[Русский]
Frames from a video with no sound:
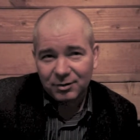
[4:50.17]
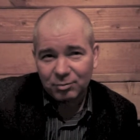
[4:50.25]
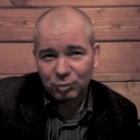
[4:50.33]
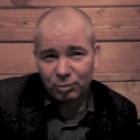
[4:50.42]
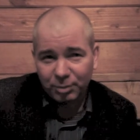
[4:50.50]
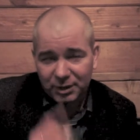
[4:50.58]

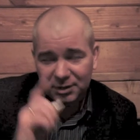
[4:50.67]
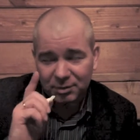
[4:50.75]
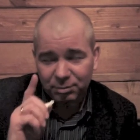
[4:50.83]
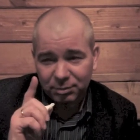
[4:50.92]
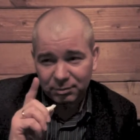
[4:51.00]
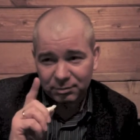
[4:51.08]
мой принцип –
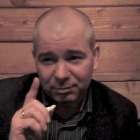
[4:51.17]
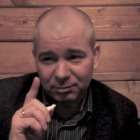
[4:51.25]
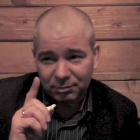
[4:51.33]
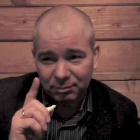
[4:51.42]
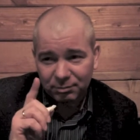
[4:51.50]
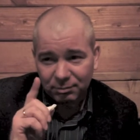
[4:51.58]

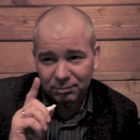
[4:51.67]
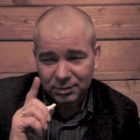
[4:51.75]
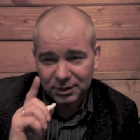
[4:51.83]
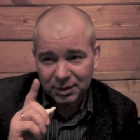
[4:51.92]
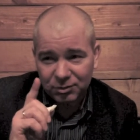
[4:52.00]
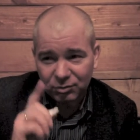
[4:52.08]

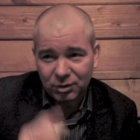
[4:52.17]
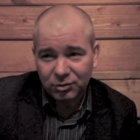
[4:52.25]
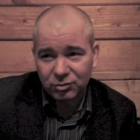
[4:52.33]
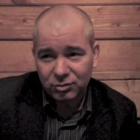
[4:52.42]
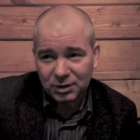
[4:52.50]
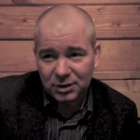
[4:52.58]
сразу
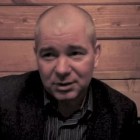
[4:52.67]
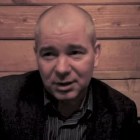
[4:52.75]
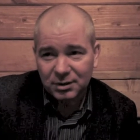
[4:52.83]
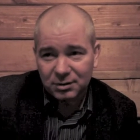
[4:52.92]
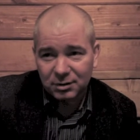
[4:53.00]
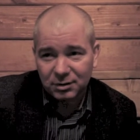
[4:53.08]
хочу
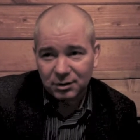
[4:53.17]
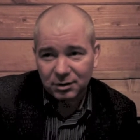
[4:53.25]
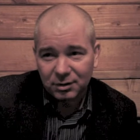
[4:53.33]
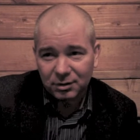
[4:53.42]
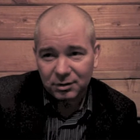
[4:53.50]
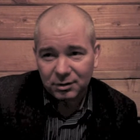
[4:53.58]
сказать,
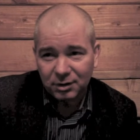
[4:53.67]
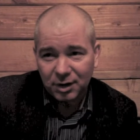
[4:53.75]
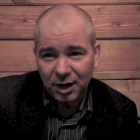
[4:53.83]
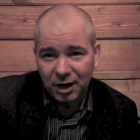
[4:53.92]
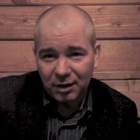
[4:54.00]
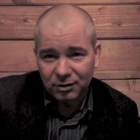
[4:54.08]
э,
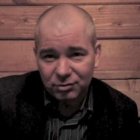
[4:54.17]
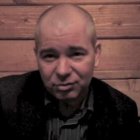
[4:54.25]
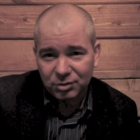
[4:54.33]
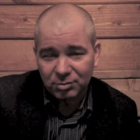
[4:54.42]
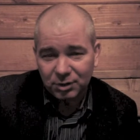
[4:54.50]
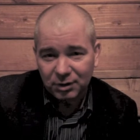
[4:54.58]
а,
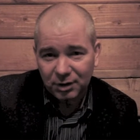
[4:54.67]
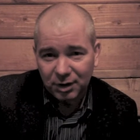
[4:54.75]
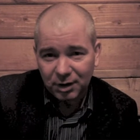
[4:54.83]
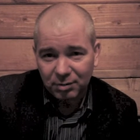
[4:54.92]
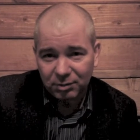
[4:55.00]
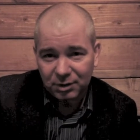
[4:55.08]
чужими
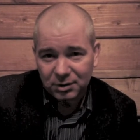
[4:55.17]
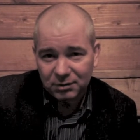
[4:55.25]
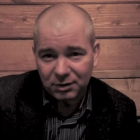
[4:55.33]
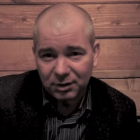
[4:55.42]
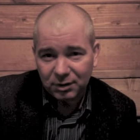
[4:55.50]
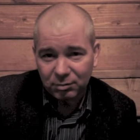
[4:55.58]
грехами
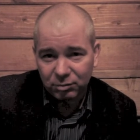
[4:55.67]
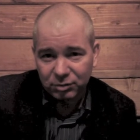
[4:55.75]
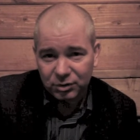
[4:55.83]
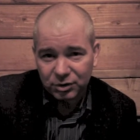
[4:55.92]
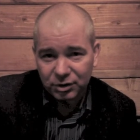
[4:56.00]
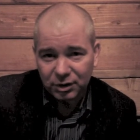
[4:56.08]
свят не
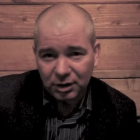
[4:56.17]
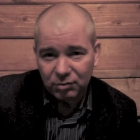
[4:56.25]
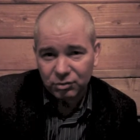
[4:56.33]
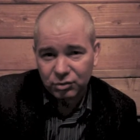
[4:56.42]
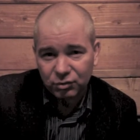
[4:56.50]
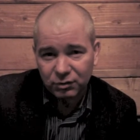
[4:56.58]
будешь. Я
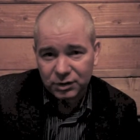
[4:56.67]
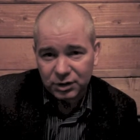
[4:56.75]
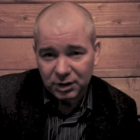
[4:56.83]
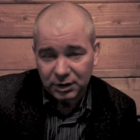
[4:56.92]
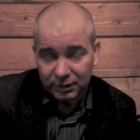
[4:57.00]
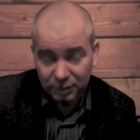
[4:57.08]
очень
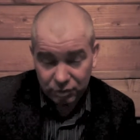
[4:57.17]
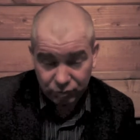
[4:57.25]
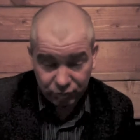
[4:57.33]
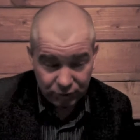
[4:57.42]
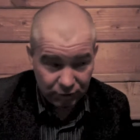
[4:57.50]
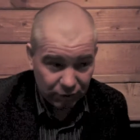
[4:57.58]
уважительно
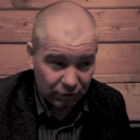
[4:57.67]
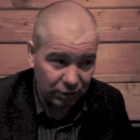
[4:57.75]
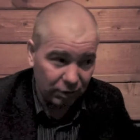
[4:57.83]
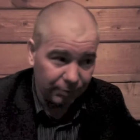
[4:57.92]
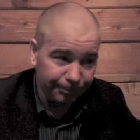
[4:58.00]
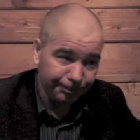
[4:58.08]
отношусь к, э,